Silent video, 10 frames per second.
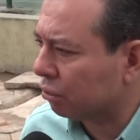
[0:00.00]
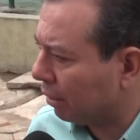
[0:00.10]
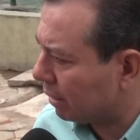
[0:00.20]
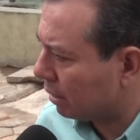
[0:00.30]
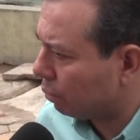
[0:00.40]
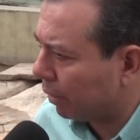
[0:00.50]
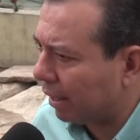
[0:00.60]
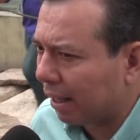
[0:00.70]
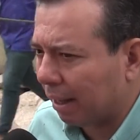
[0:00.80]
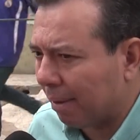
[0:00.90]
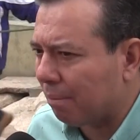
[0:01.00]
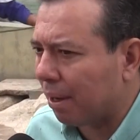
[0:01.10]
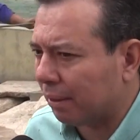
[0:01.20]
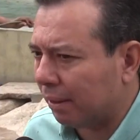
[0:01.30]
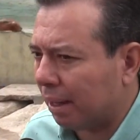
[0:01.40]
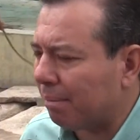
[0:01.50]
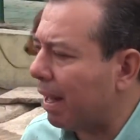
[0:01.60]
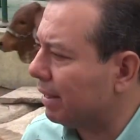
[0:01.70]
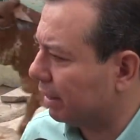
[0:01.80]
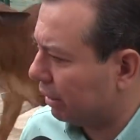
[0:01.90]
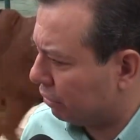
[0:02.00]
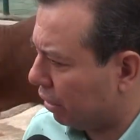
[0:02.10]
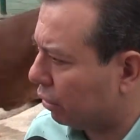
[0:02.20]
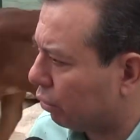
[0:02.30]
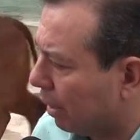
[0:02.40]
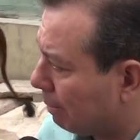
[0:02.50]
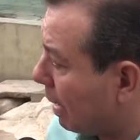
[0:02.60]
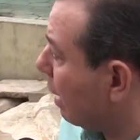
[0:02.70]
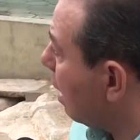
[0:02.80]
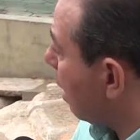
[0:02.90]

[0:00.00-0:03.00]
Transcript: son las cebuinas, que vamos a tener más de 700 ejemplares,